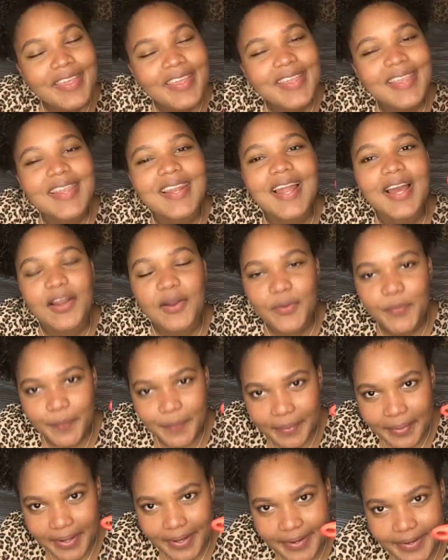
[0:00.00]
y la
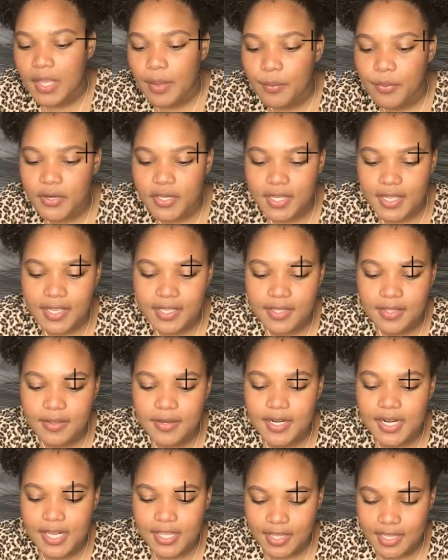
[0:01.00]
compré porque en
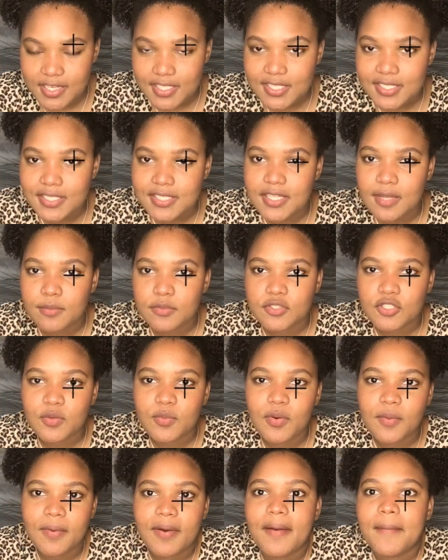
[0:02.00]
realidad necesitamos
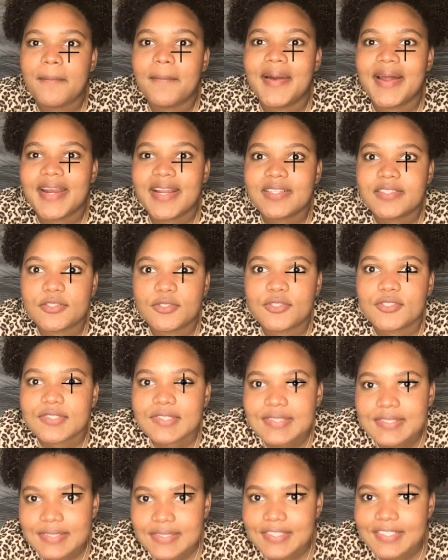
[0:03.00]
como varias
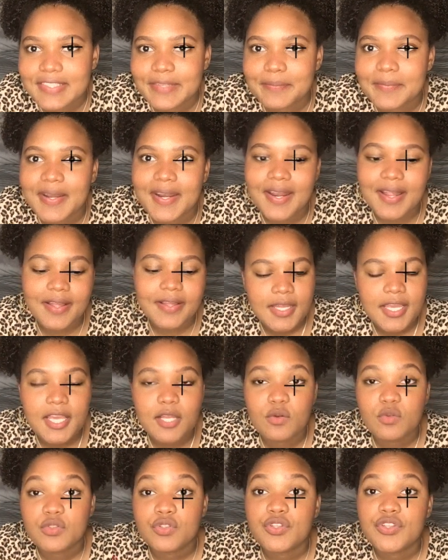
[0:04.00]
cosas así para
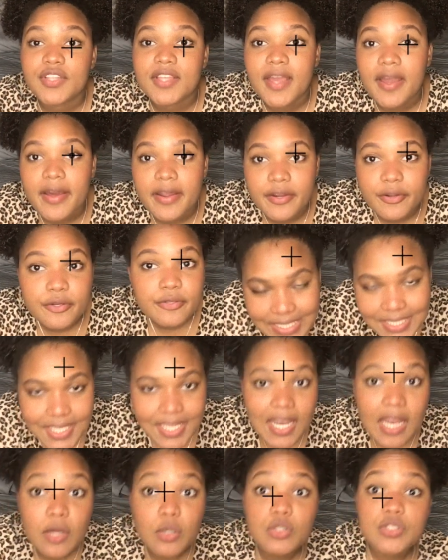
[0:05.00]
el uso diario
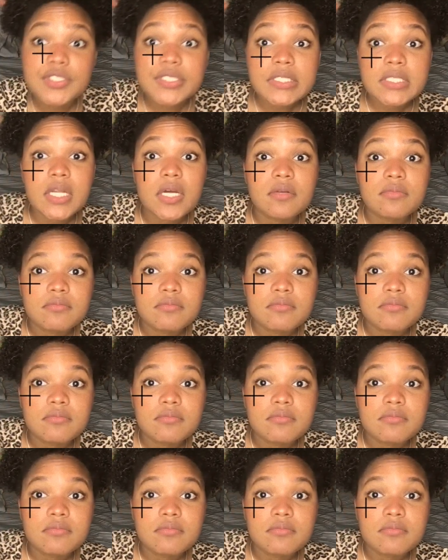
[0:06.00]
de la cocina.